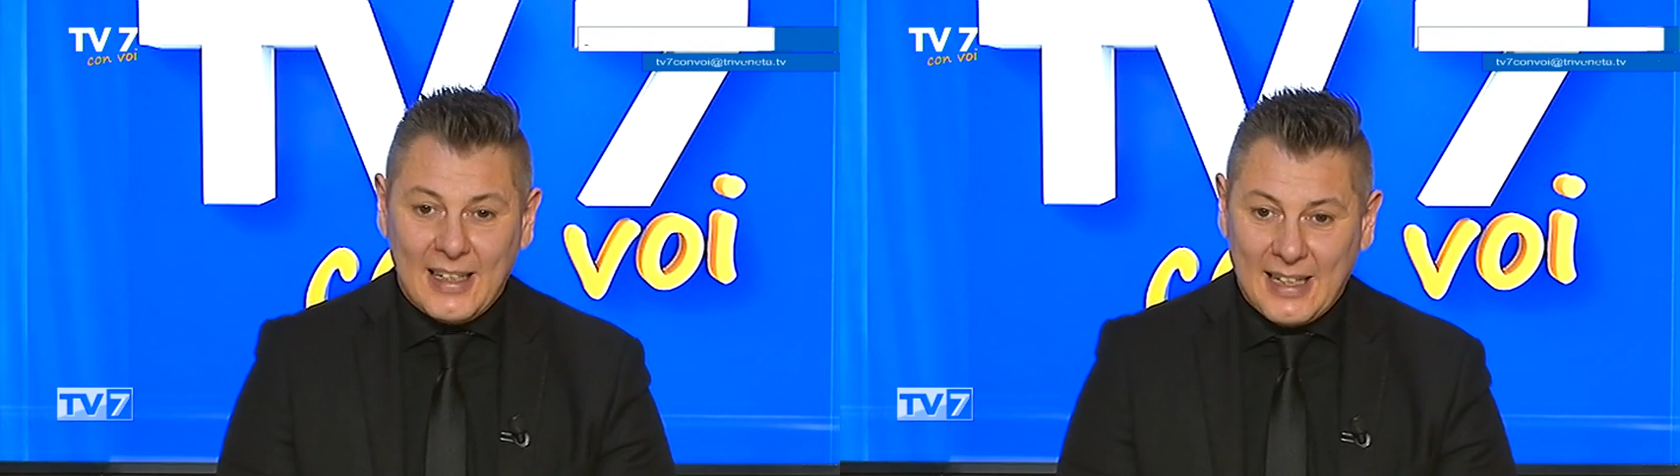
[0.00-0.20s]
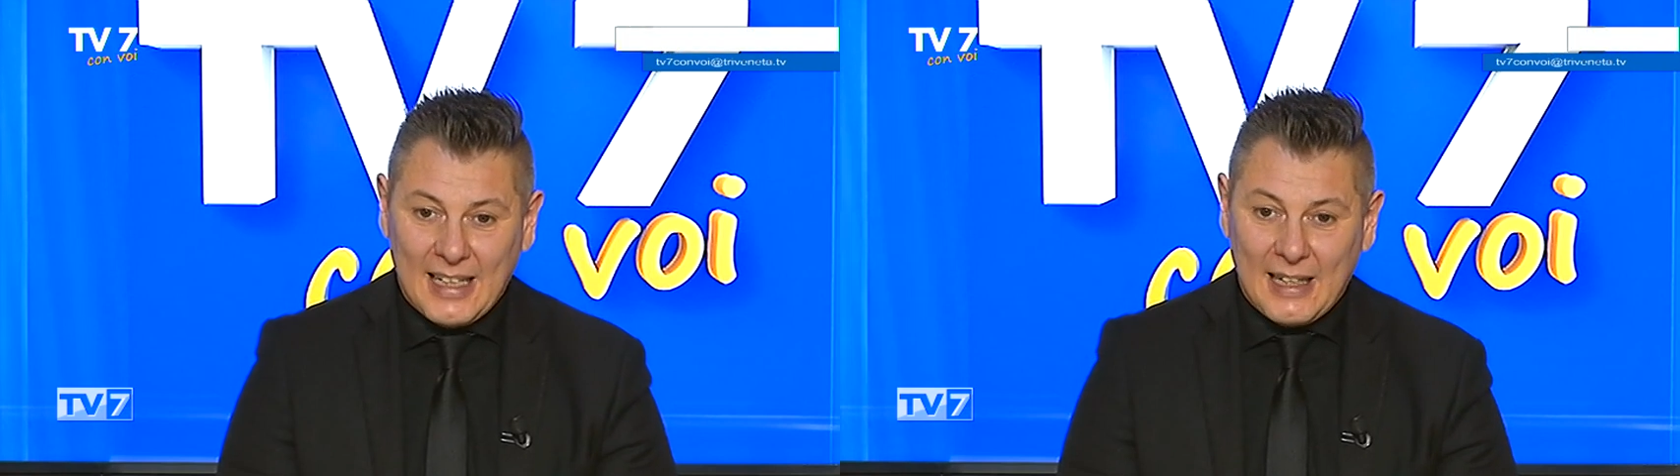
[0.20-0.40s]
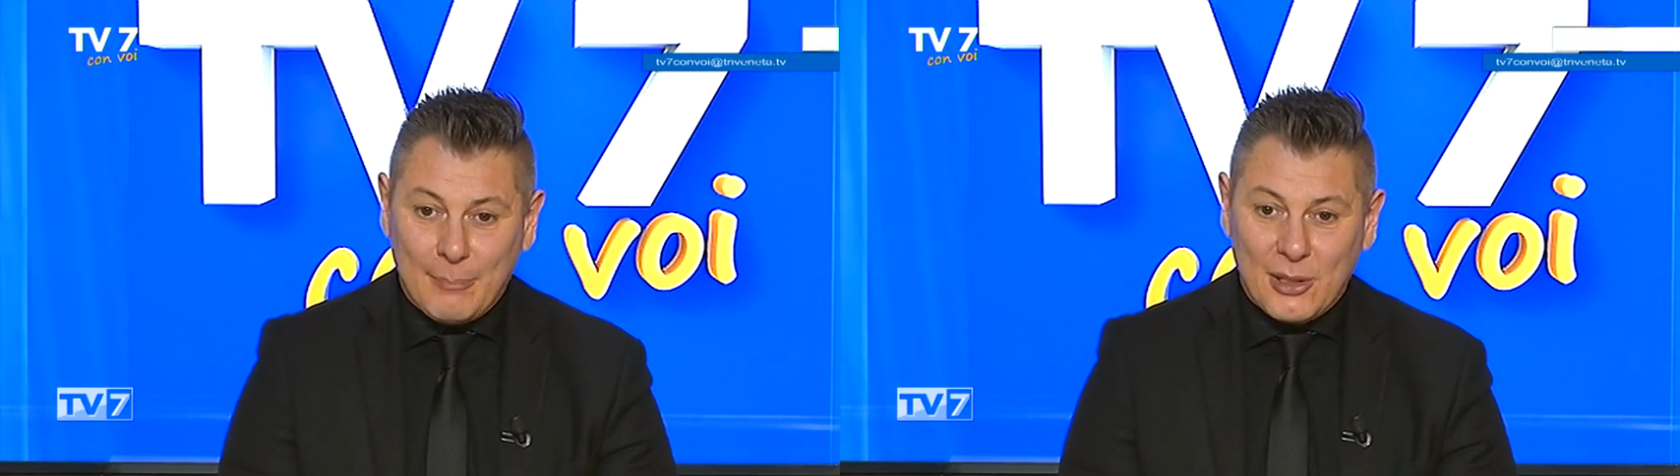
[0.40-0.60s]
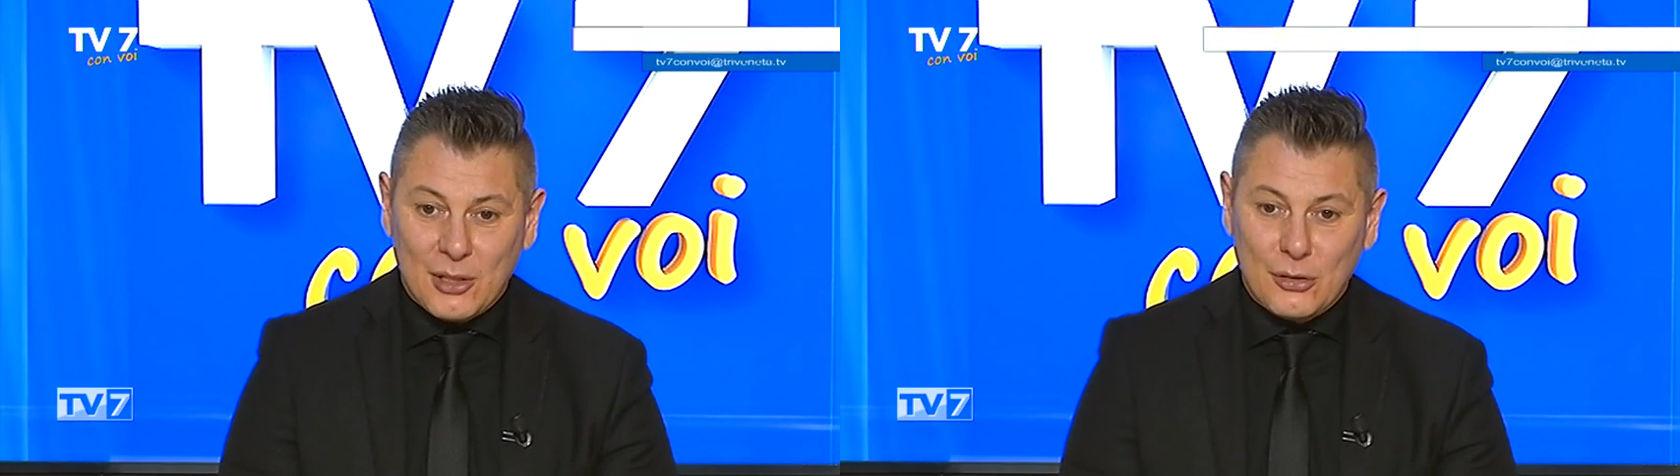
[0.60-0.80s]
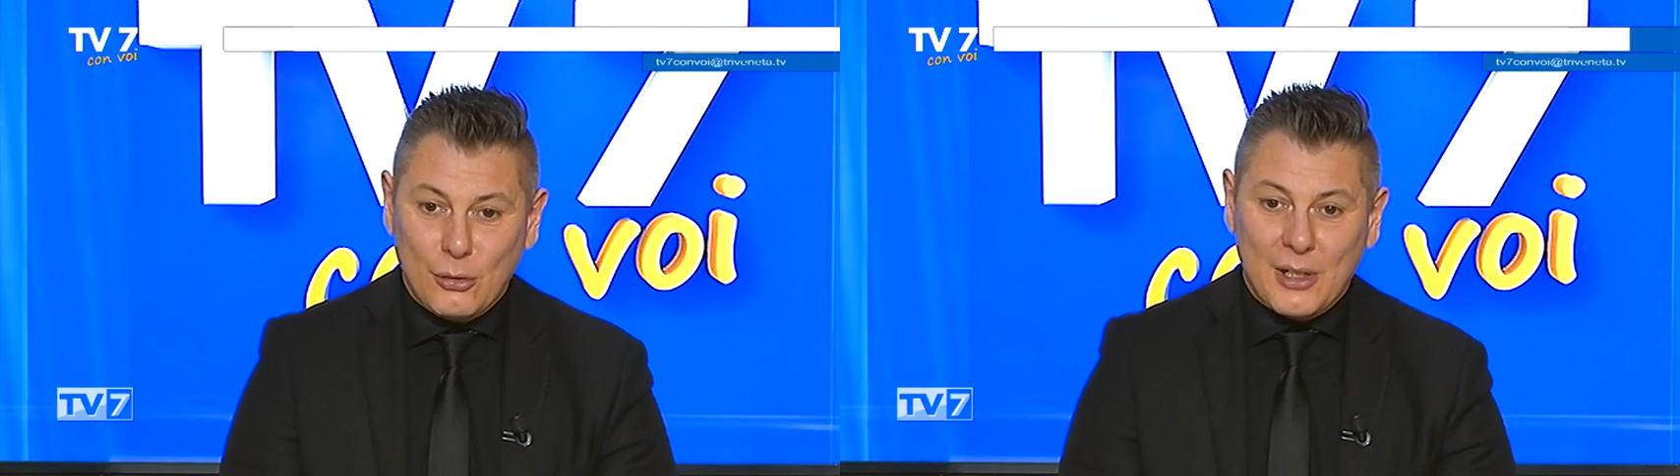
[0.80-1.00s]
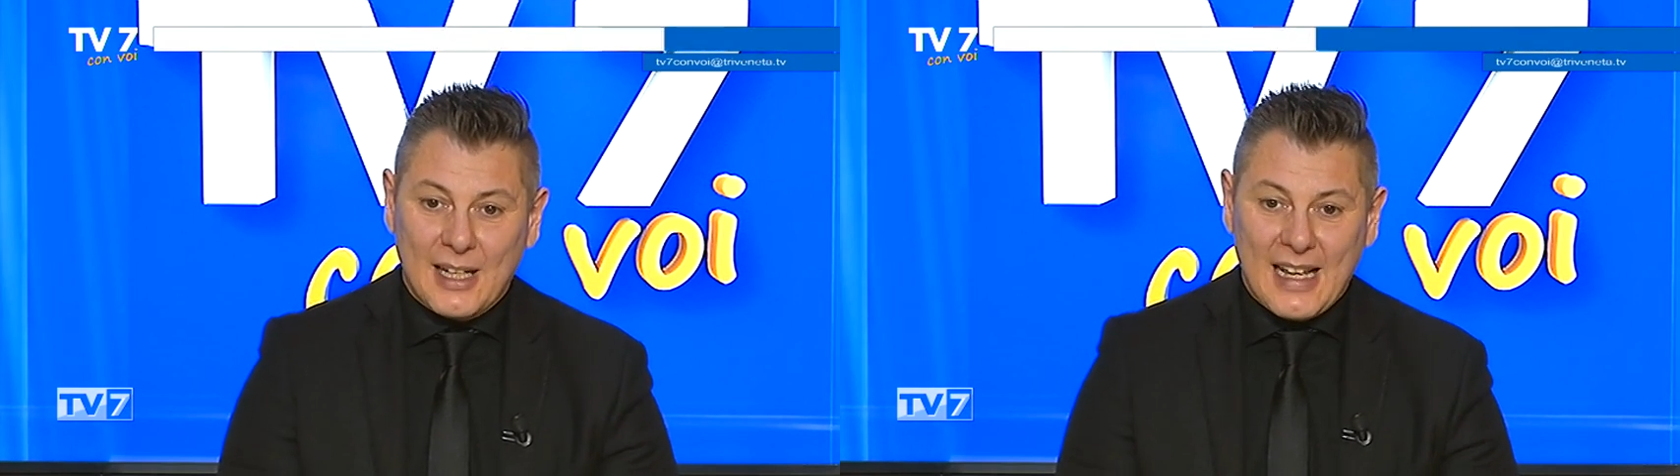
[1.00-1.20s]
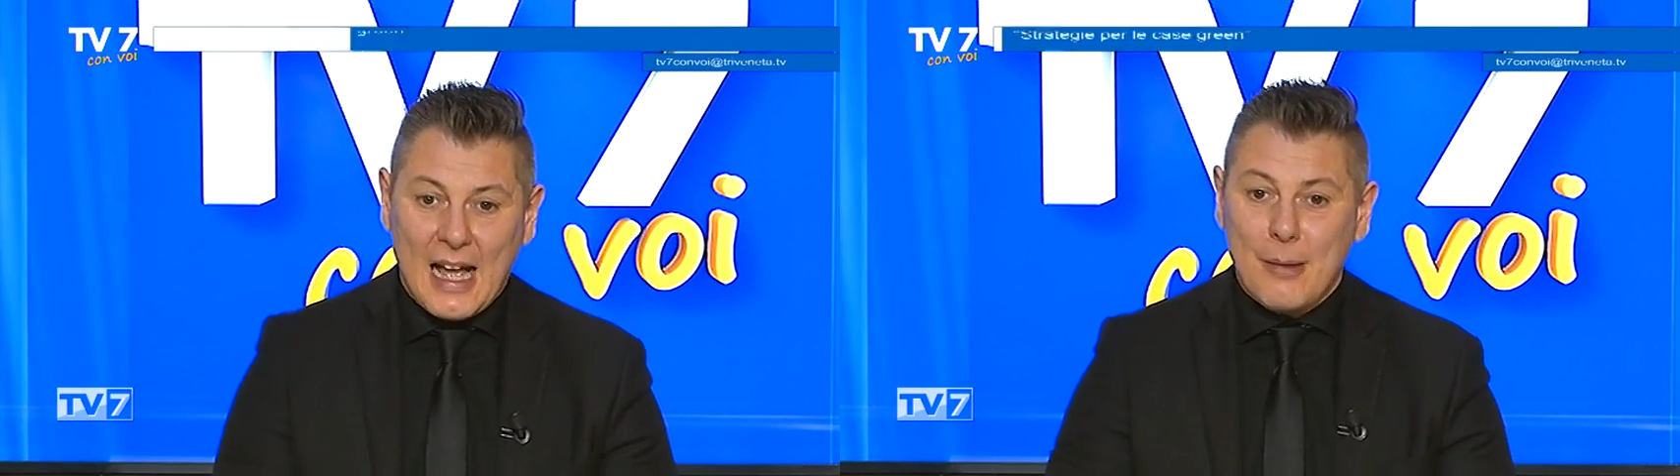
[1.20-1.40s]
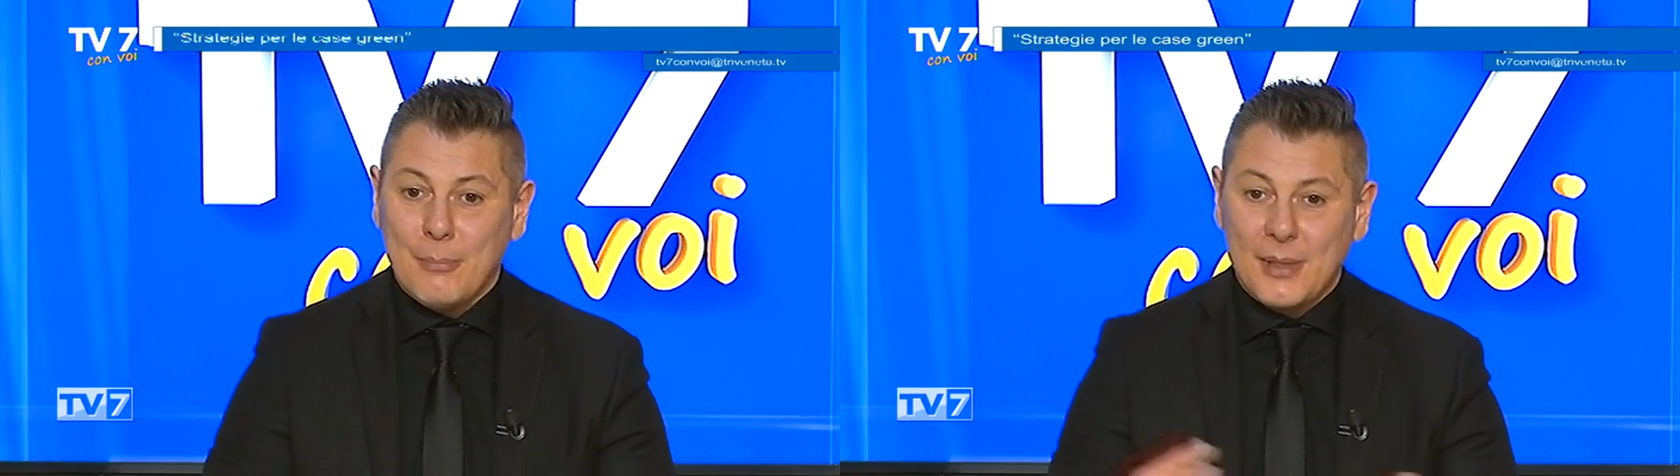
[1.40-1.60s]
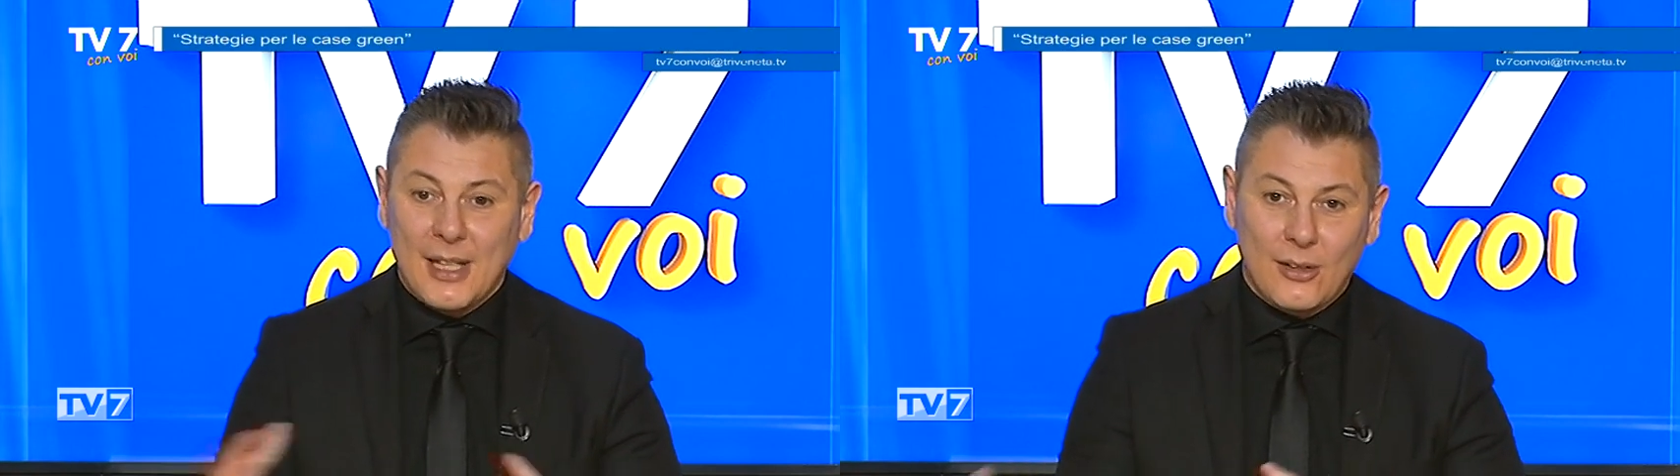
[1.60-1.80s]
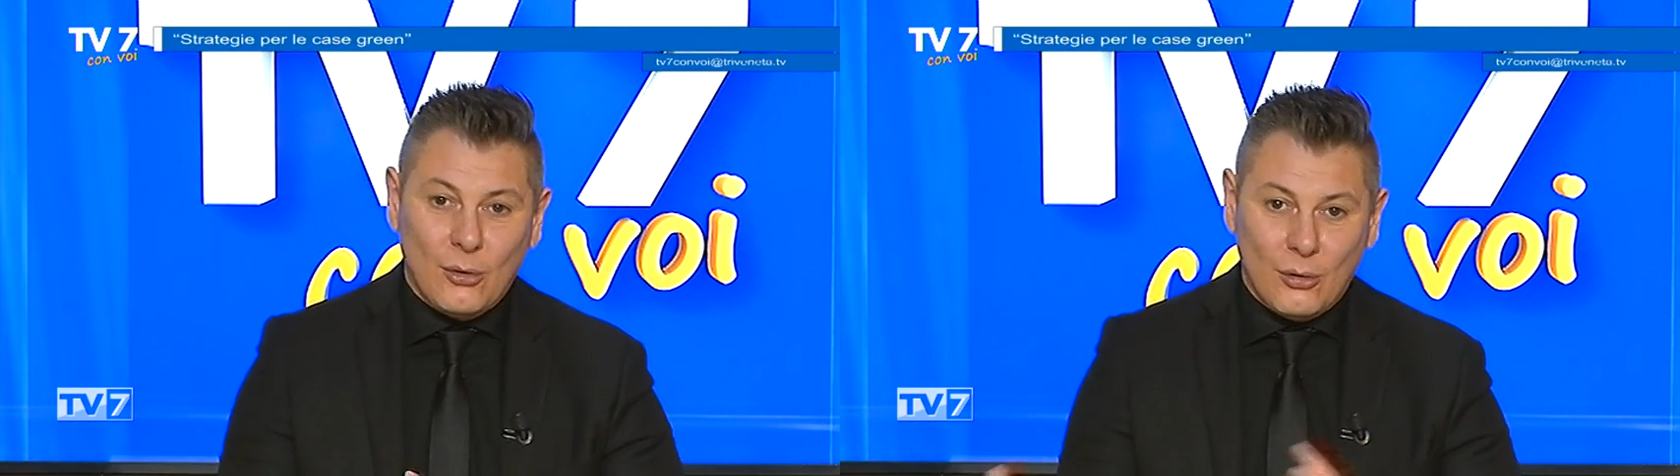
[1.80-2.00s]
le persone
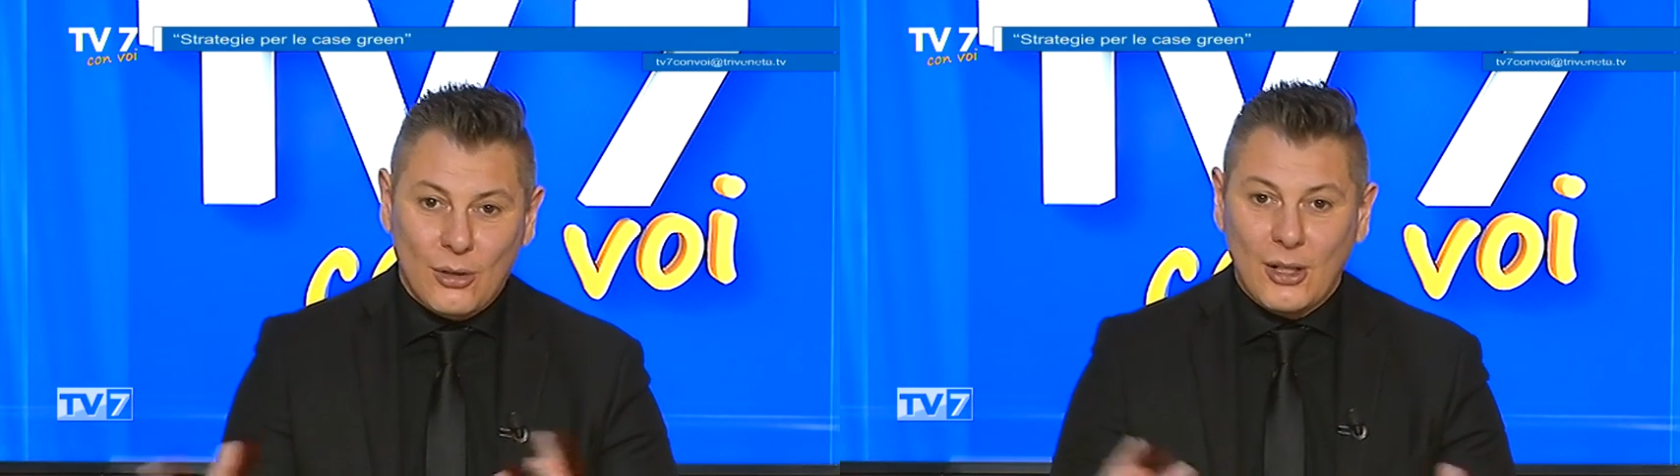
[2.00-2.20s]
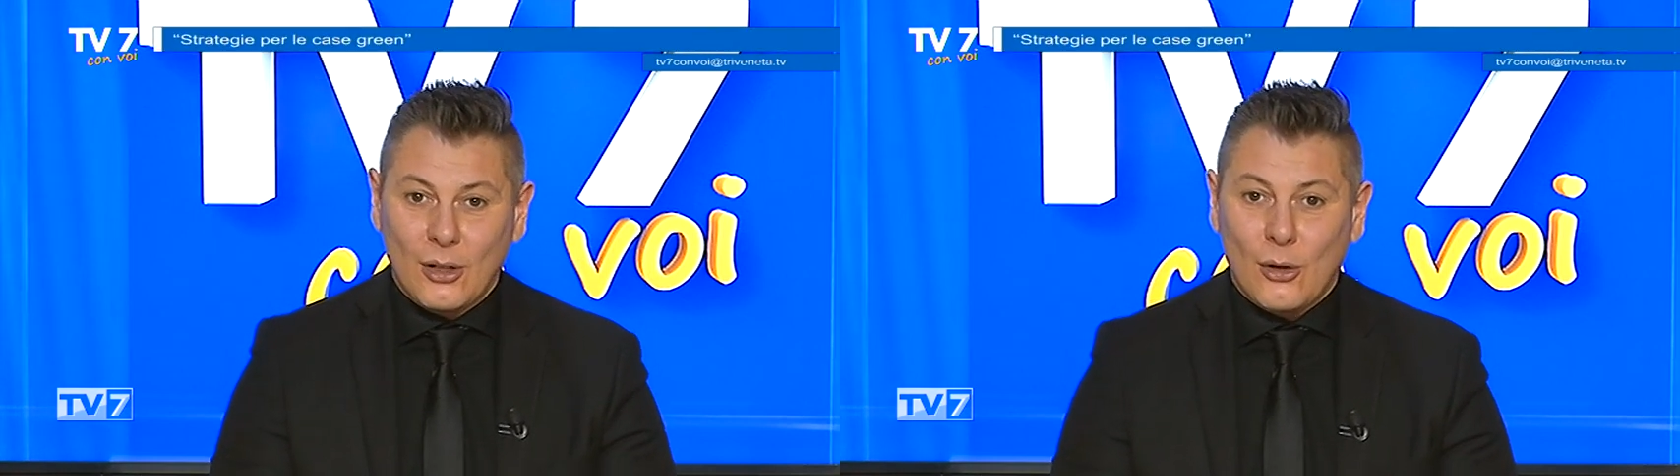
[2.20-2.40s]
cambiano